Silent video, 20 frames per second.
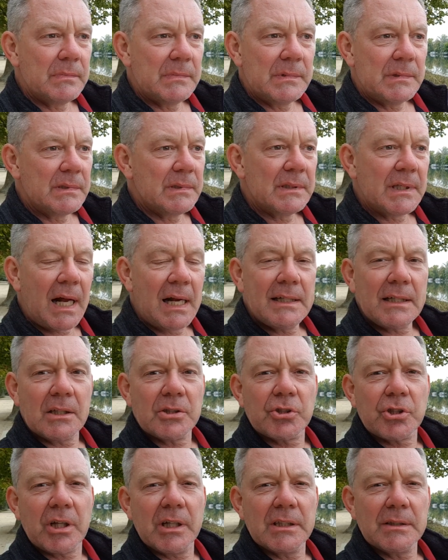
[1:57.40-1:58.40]
diesen
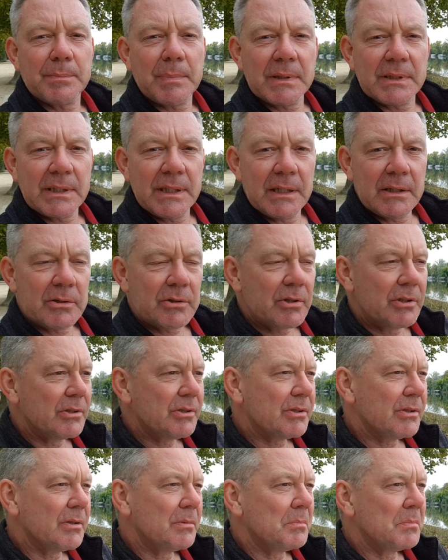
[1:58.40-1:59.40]
Alltagsstress passieren
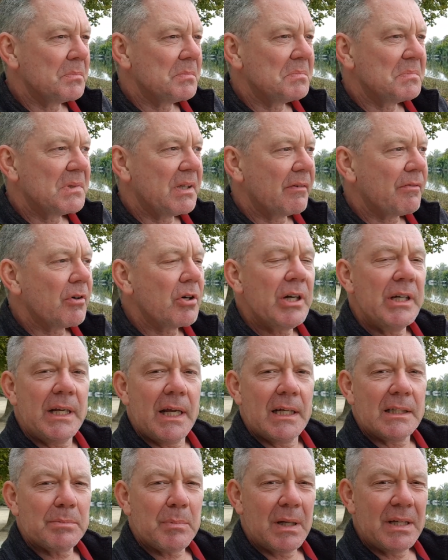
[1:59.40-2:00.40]
könnte. Davon geht er
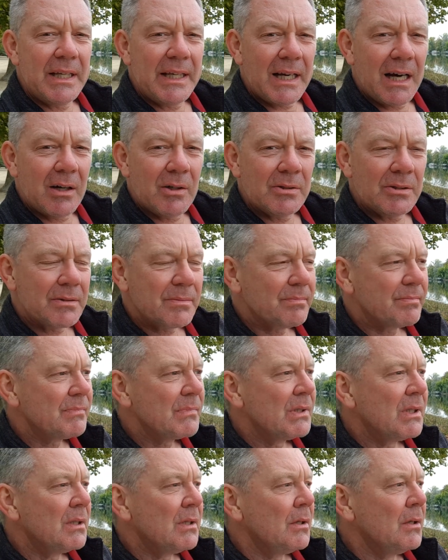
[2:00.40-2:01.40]
erstmal nicht aus.
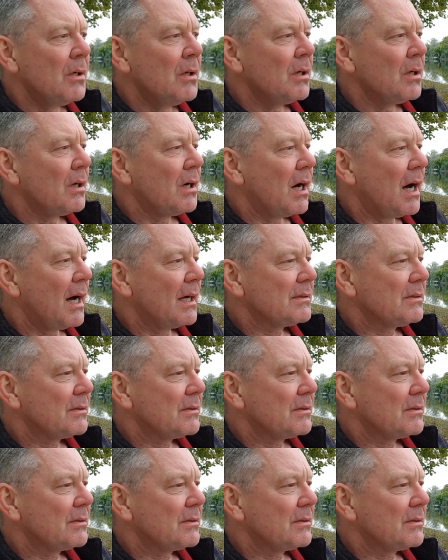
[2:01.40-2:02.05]
Er hat